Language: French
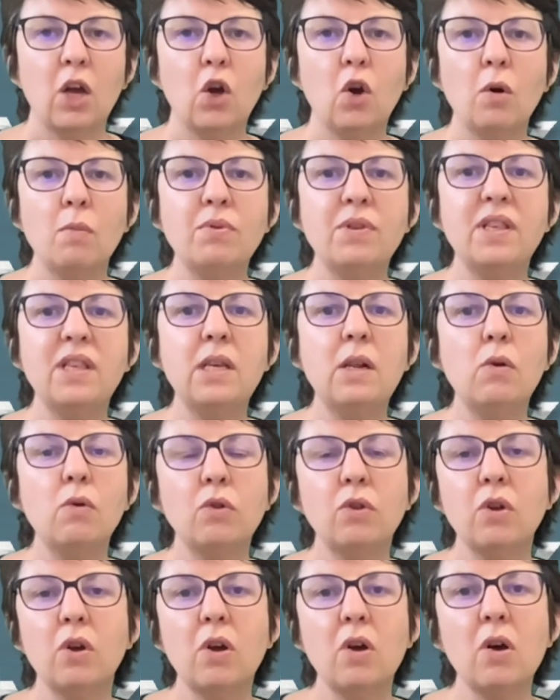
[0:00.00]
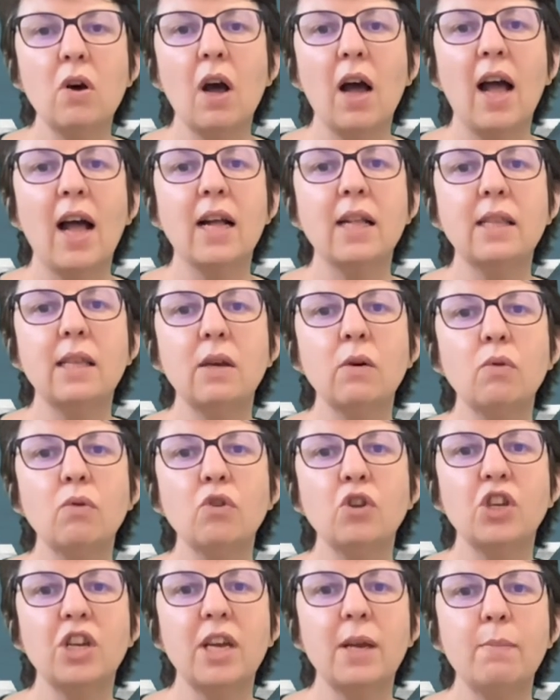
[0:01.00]
comme si l'auteur
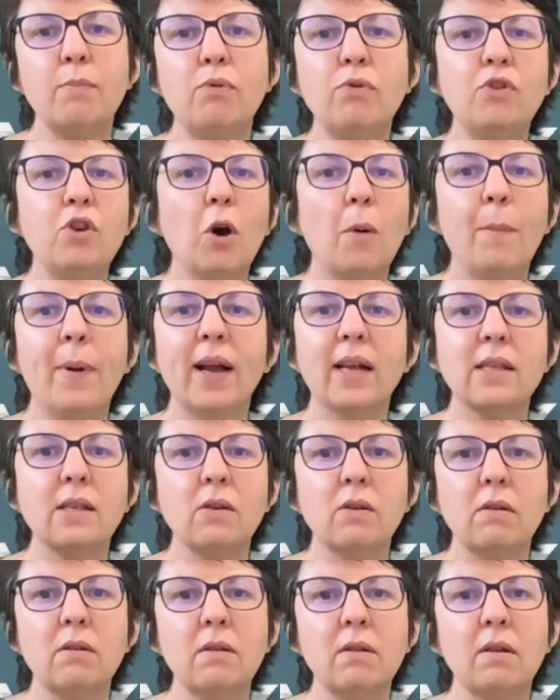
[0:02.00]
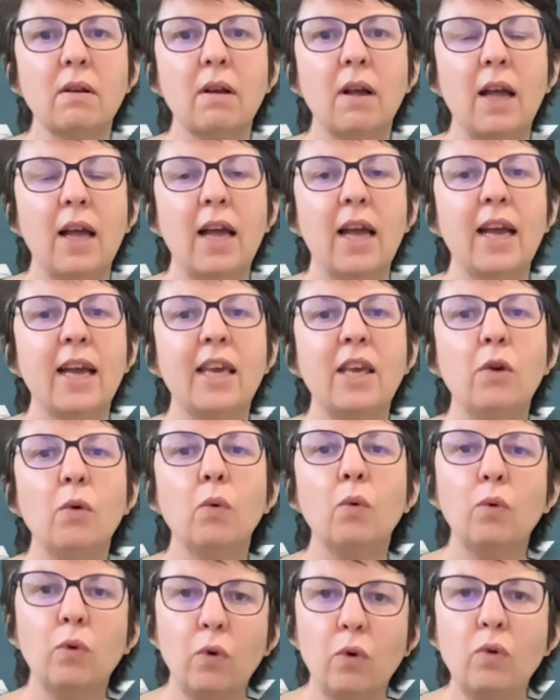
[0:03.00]
interrogeait plusieurs personnes qui
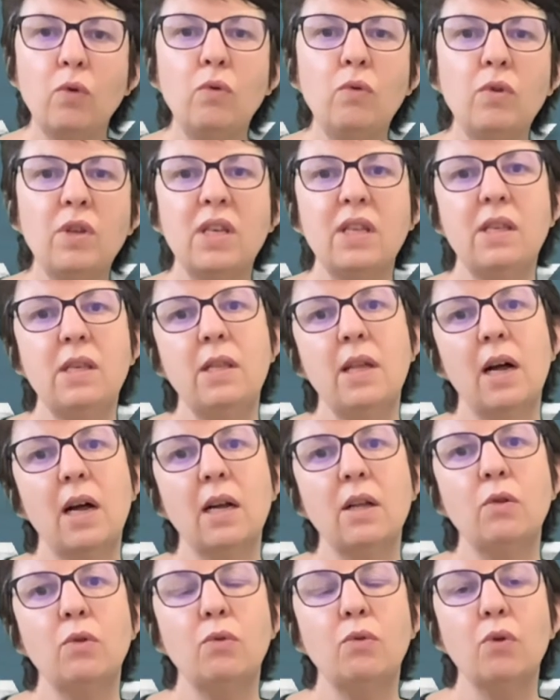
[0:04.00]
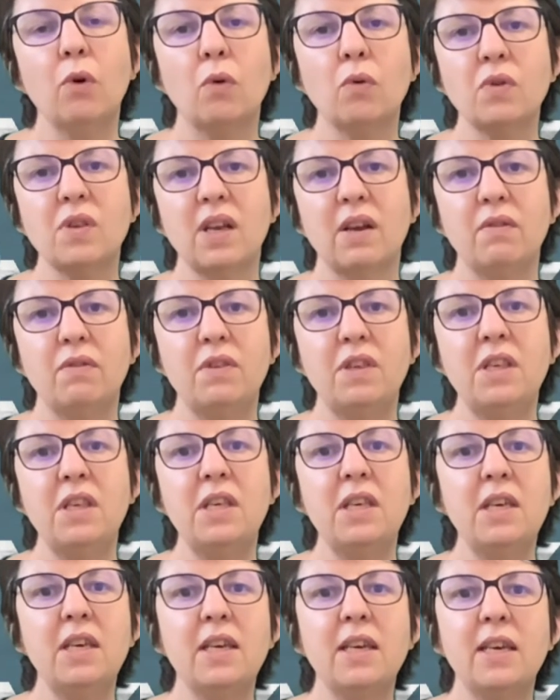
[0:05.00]
ont connu Nésida durant sa
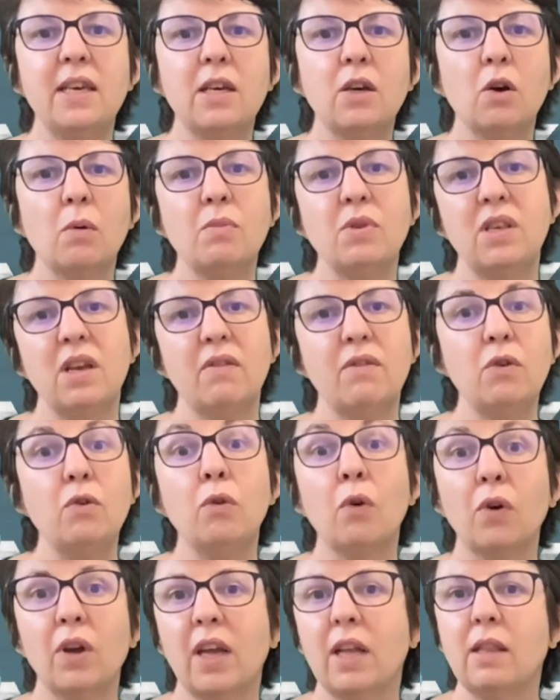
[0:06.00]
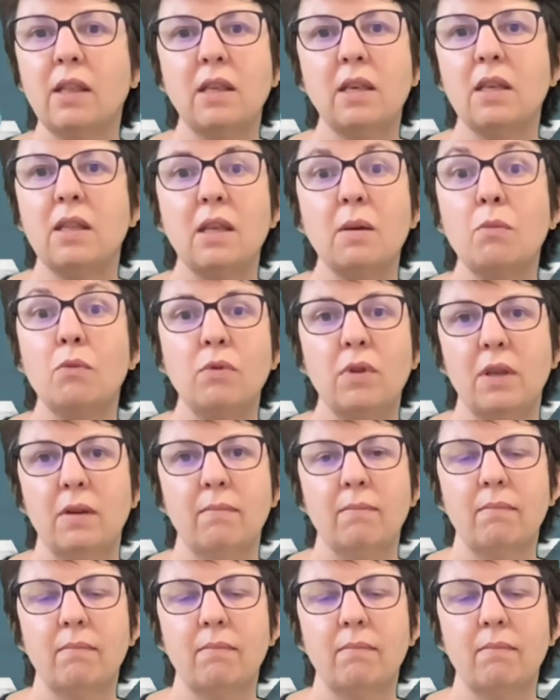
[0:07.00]
vie et comme s'il y avait une enquête qui était menée.